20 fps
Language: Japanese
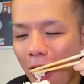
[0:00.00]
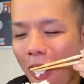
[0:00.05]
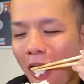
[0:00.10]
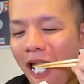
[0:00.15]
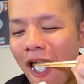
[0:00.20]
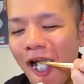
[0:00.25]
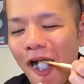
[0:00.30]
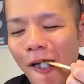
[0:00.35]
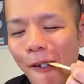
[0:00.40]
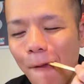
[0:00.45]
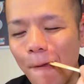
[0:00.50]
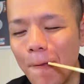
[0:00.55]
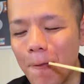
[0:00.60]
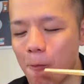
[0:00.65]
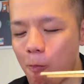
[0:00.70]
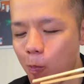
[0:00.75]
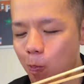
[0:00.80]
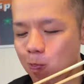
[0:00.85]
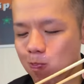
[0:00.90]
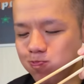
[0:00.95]
はあ、
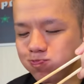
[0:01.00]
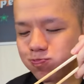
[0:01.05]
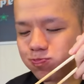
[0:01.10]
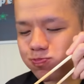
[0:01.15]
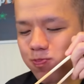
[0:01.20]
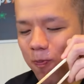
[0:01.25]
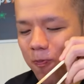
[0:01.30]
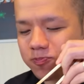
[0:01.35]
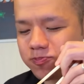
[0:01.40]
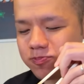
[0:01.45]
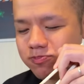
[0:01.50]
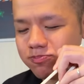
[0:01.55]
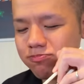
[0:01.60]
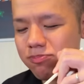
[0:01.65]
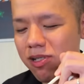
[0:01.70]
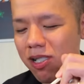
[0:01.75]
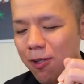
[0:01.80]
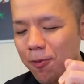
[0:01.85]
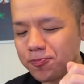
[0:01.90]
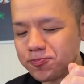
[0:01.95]
う
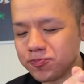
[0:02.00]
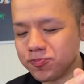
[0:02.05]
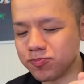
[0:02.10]
まっ。